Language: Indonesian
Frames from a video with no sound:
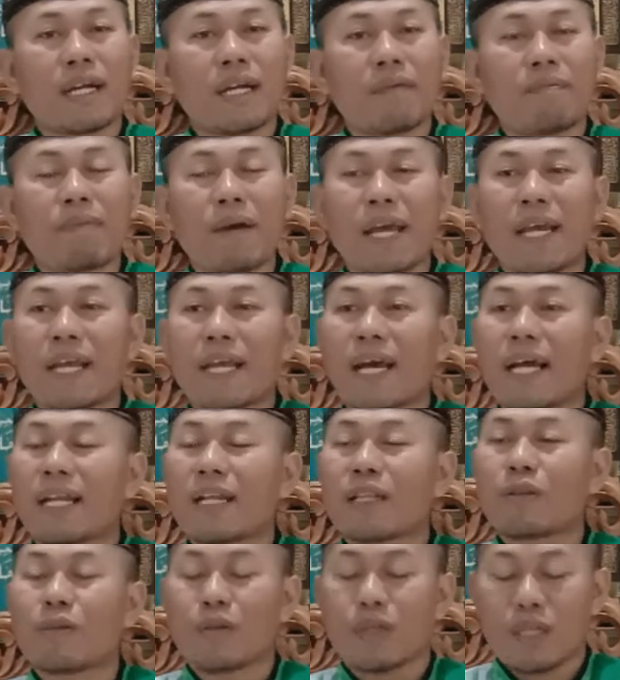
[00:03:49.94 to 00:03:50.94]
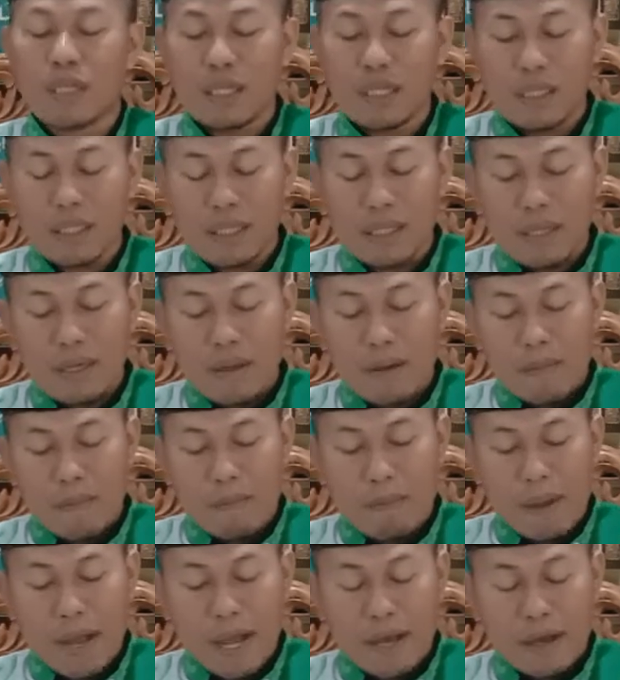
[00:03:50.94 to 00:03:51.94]
kebaikan atau ke
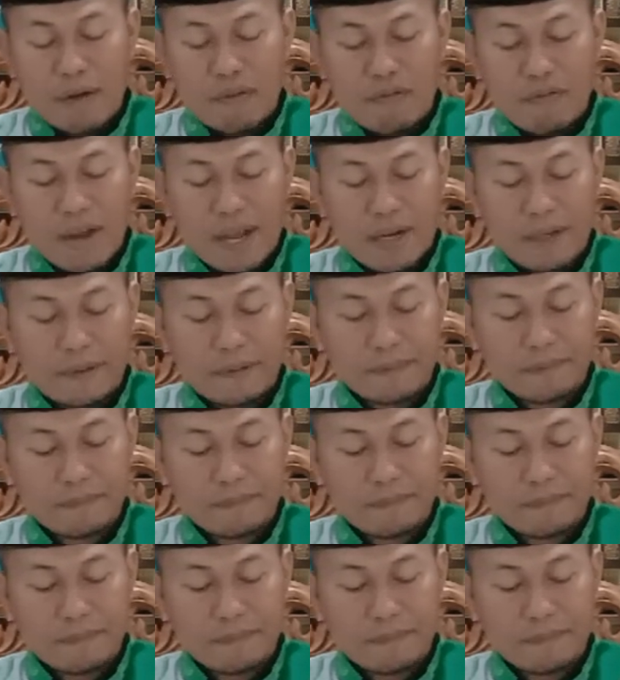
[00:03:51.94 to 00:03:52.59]
kemakrufan.